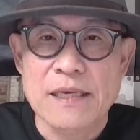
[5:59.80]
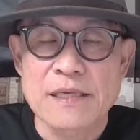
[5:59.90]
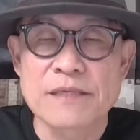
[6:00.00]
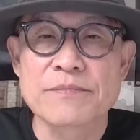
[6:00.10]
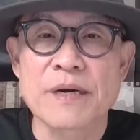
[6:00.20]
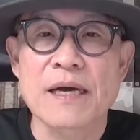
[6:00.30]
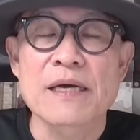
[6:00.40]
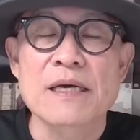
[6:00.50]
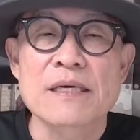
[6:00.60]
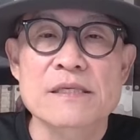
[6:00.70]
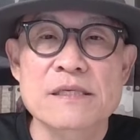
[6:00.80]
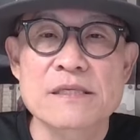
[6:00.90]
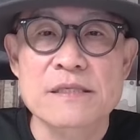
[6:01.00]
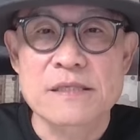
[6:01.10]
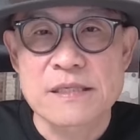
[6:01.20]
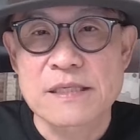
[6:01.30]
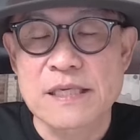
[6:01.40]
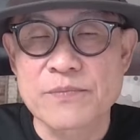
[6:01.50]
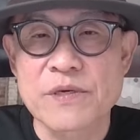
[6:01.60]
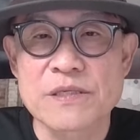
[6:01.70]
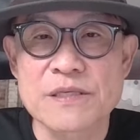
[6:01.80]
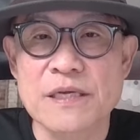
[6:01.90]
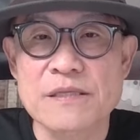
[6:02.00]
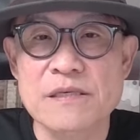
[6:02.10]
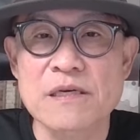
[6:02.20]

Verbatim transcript: 예, 이른바 그 김건희 여사